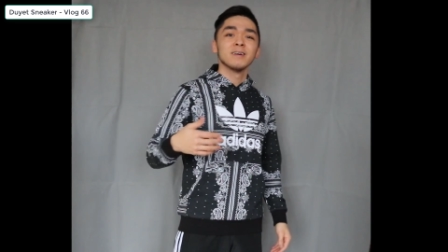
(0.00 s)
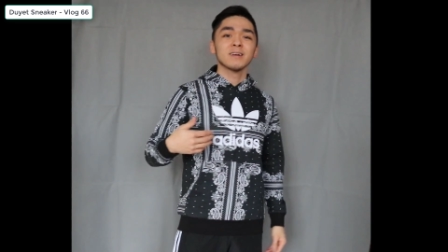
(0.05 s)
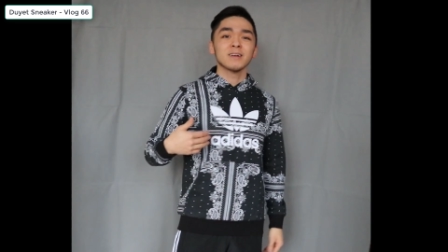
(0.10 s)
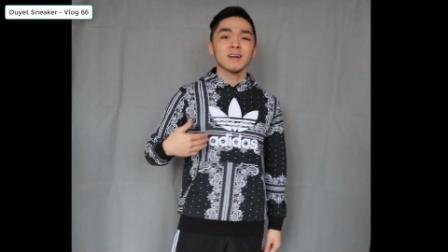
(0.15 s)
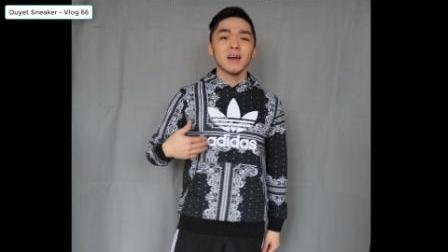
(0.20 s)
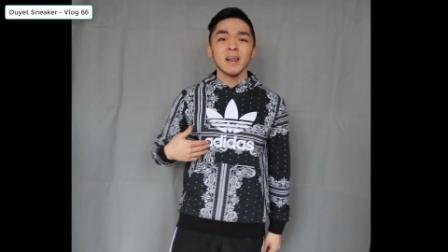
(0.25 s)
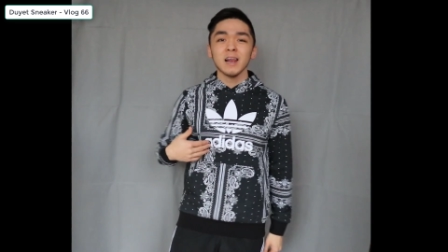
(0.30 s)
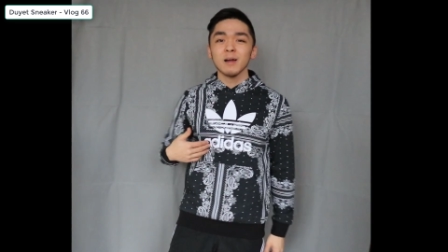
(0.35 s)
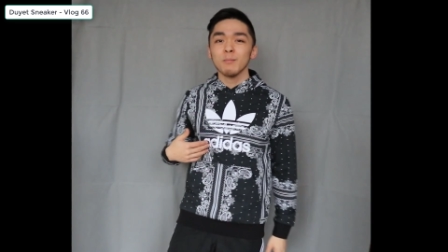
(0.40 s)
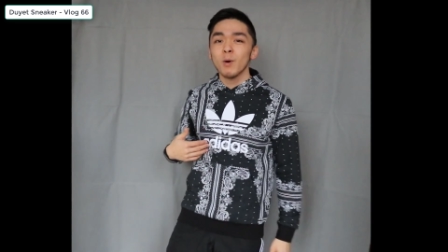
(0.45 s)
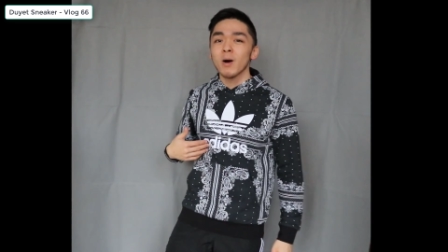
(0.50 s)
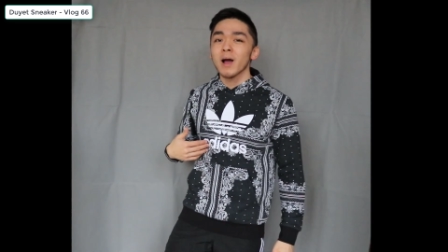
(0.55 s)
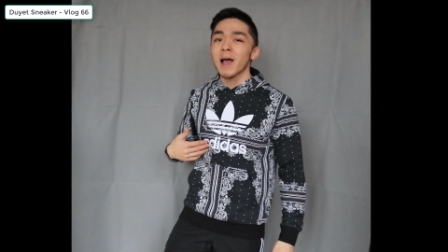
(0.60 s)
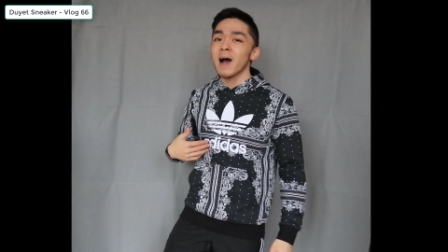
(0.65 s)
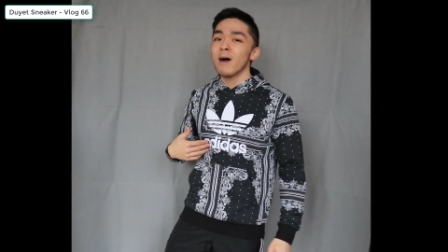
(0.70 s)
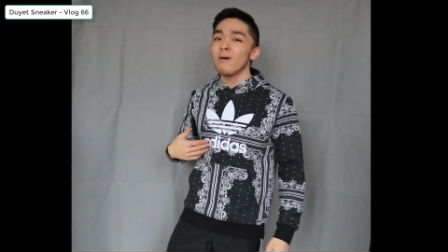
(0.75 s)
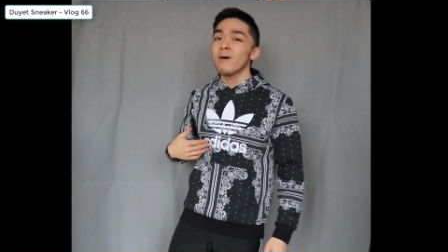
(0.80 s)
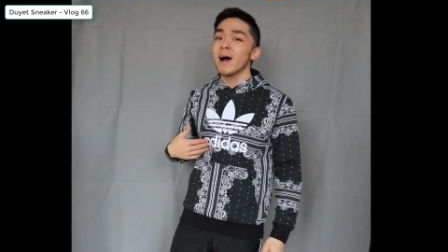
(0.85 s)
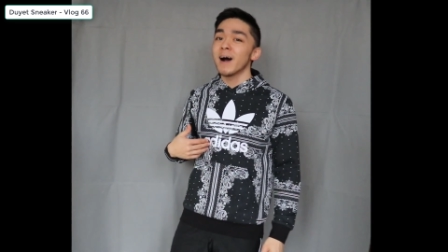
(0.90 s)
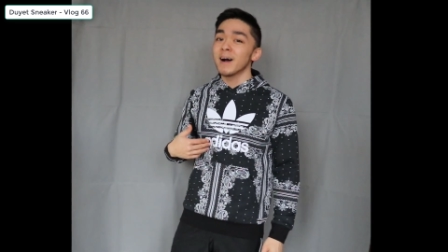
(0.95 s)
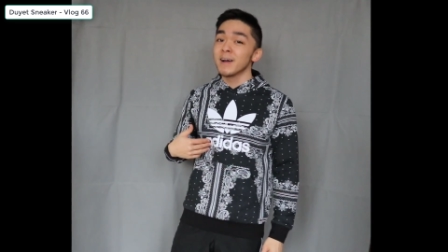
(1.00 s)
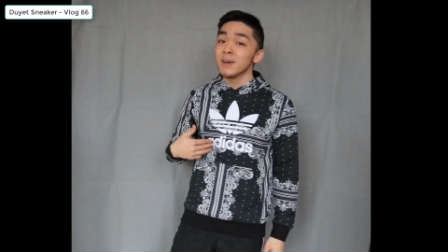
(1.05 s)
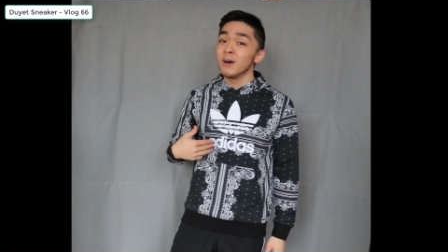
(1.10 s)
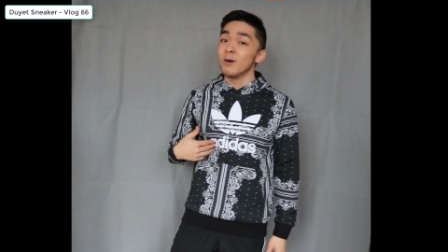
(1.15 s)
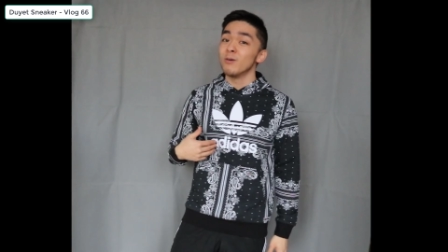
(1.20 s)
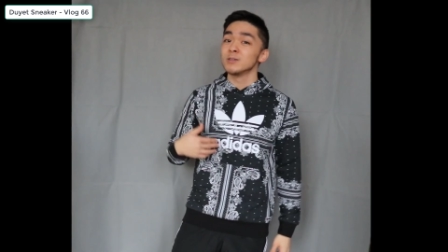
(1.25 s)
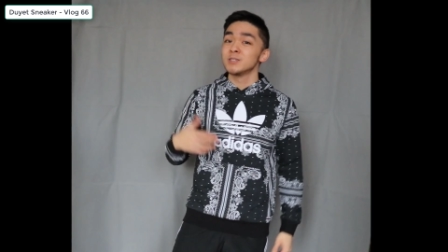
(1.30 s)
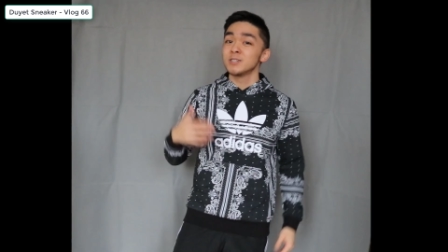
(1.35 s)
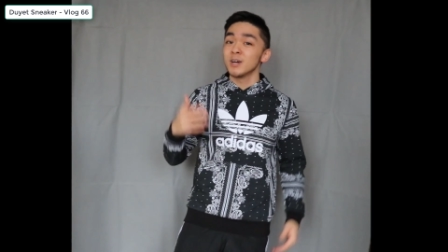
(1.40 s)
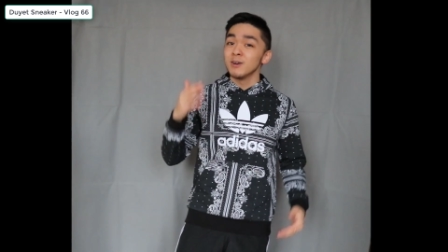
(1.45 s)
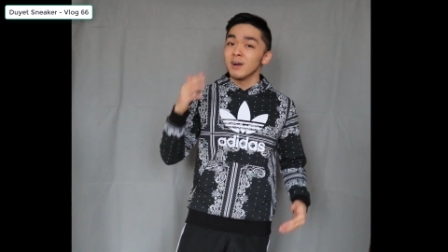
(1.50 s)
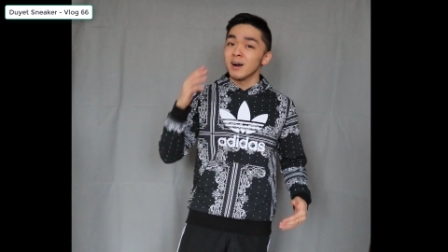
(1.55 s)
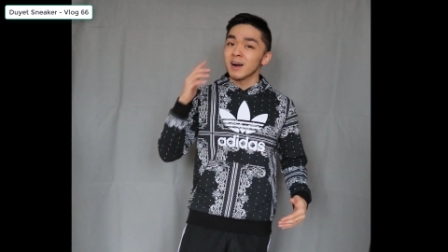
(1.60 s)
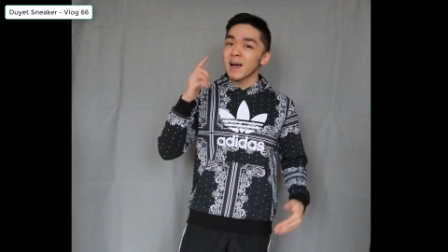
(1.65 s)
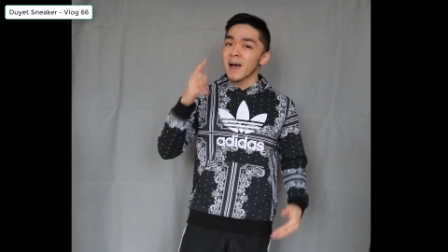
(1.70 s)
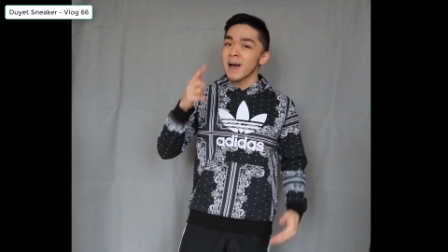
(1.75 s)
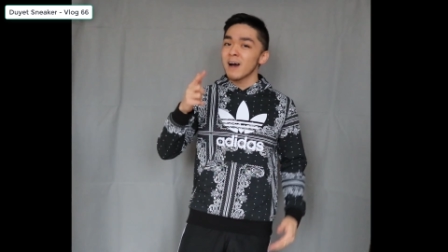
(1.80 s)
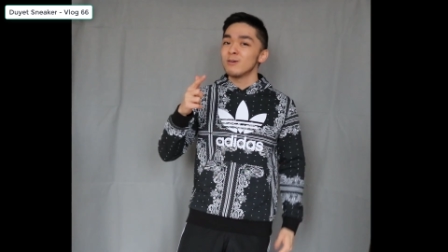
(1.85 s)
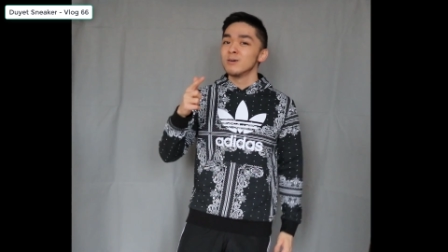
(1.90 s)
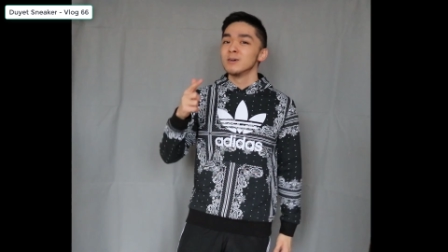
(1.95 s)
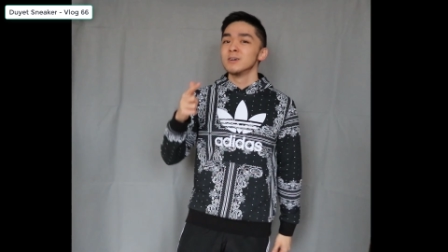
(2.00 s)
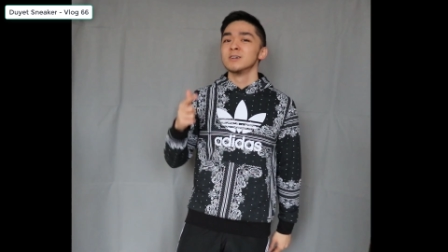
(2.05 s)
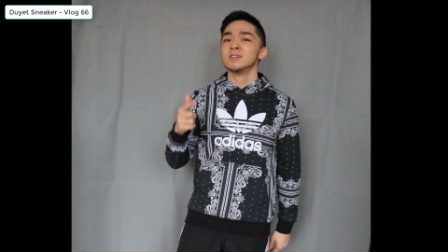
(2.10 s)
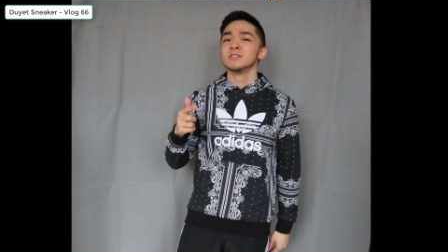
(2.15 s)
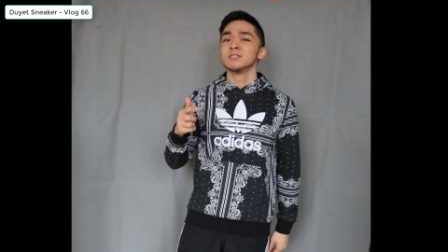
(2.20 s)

đây là một cái áo hàng hiệu chất lượng cao